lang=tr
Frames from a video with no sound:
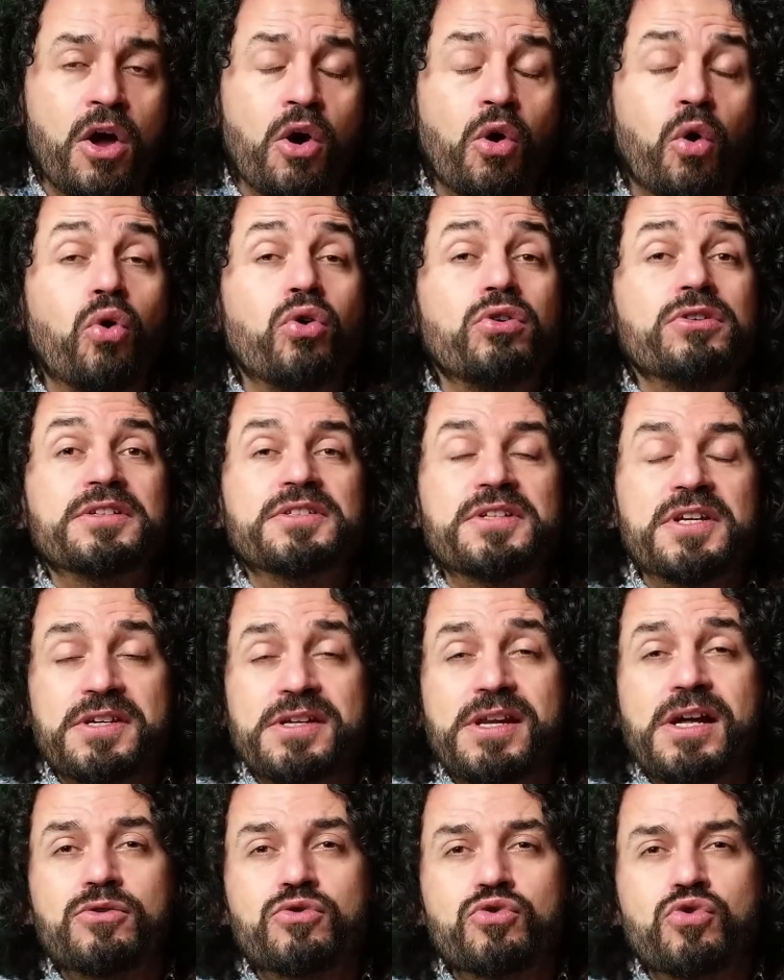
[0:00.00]
Orada
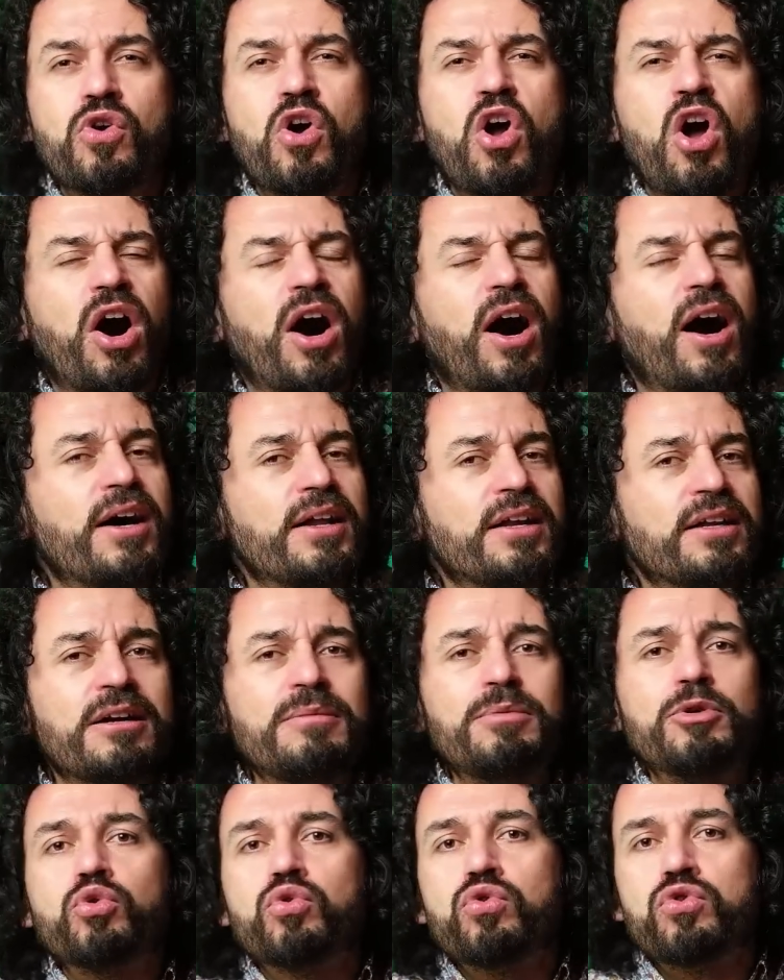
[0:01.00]
Sezen Aksu
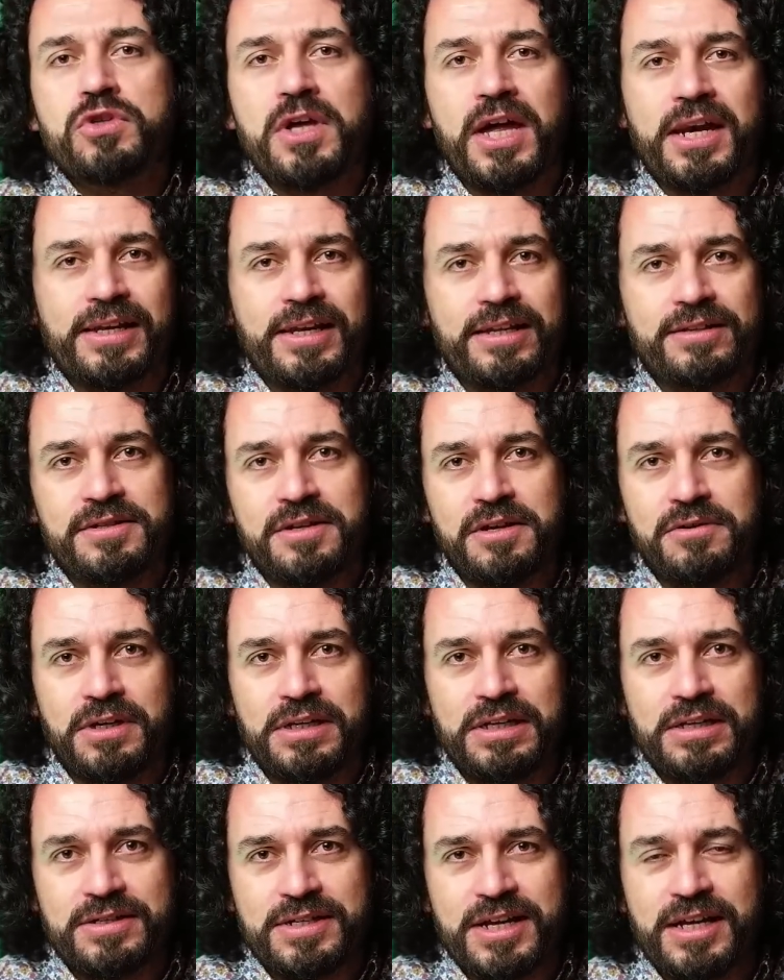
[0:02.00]
harika bir duruş sergiledi
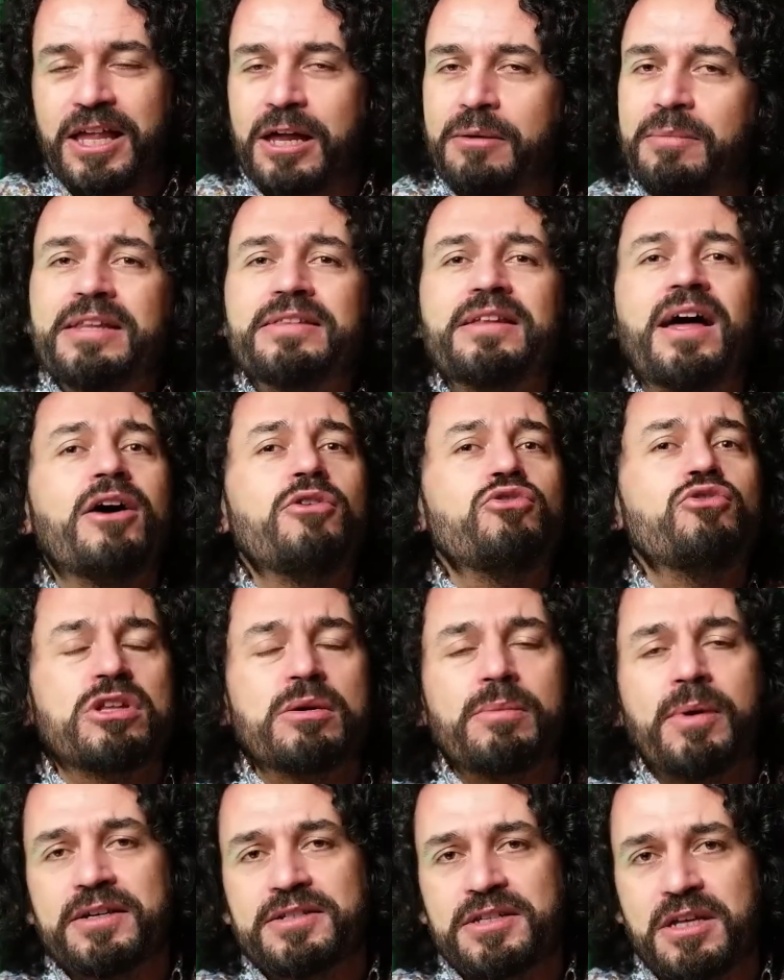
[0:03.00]
sevgili izleyenler. Ben daha önce
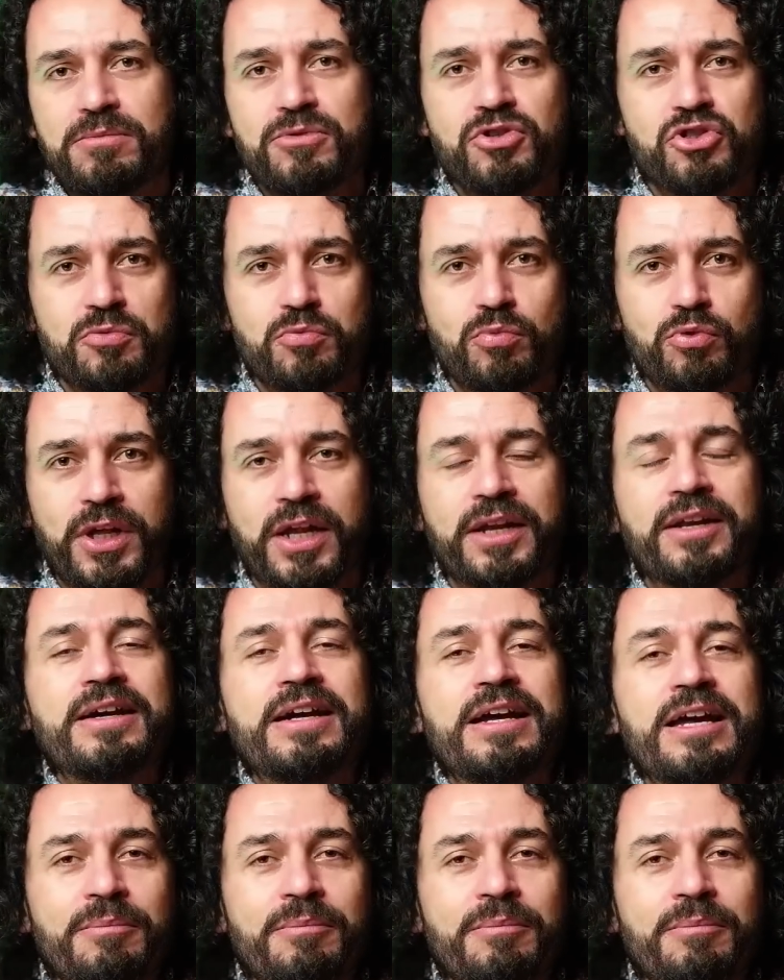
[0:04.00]
de bahsetmiştim bundan.